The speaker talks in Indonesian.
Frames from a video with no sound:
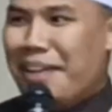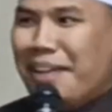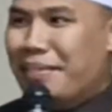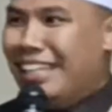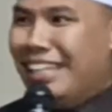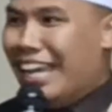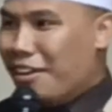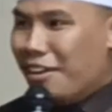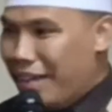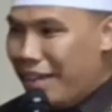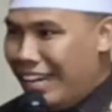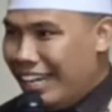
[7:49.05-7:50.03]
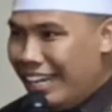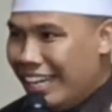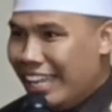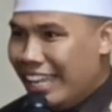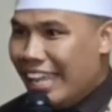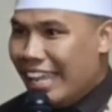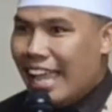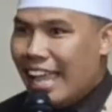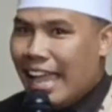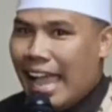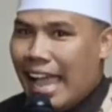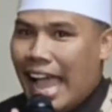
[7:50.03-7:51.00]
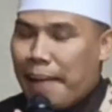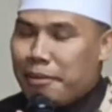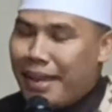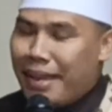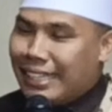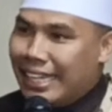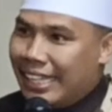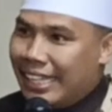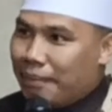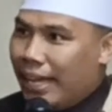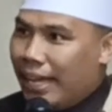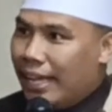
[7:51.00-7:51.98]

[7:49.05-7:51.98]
Amin ya robbal. Amin mana tadi kita Pak?